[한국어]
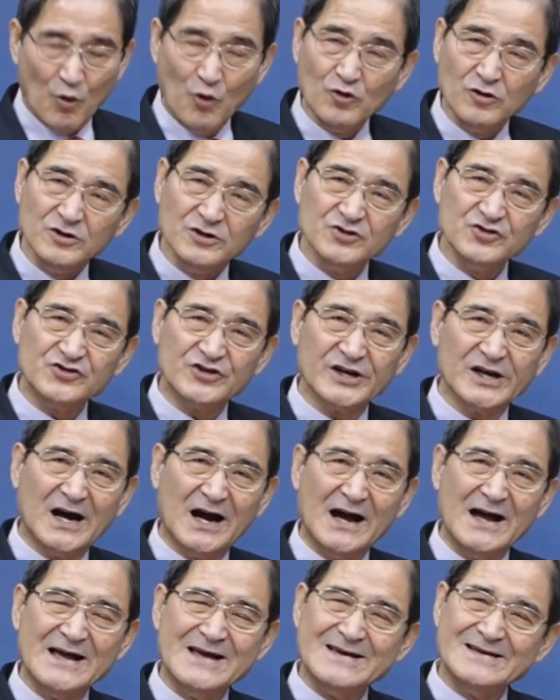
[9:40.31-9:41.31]
모르는
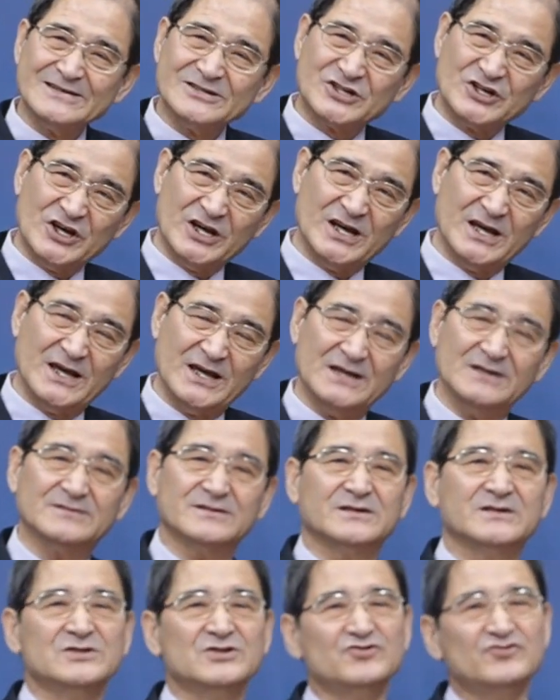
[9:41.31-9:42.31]
죄가
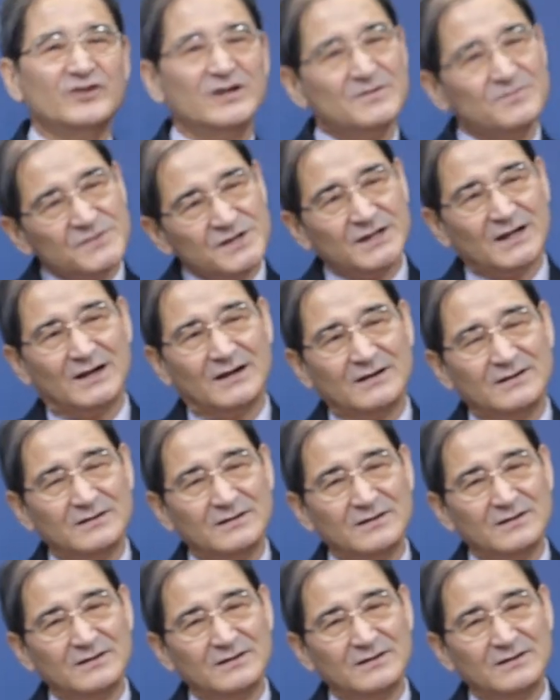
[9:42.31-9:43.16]
제일 큰 죄입니다.